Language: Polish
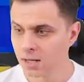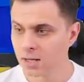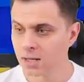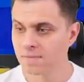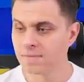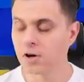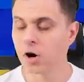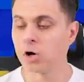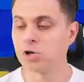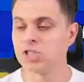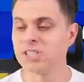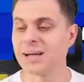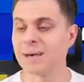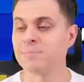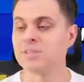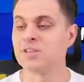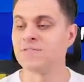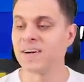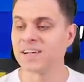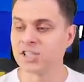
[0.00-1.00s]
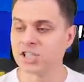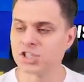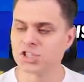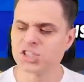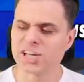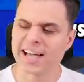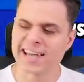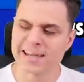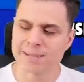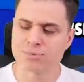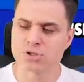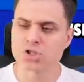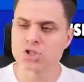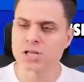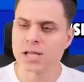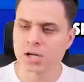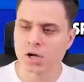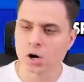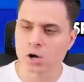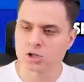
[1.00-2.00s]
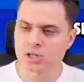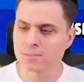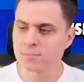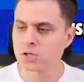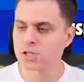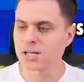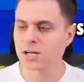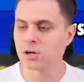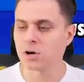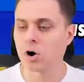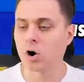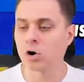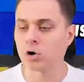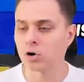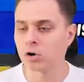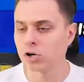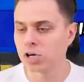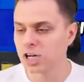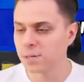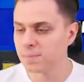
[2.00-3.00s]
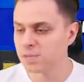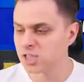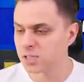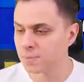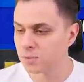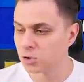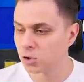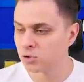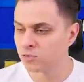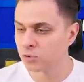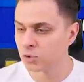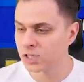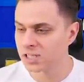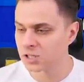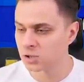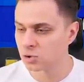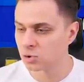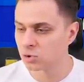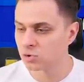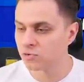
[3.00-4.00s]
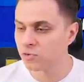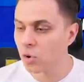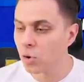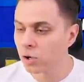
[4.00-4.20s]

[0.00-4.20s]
Wychodzi nam 21,8, to okrąglimy sobie do 22.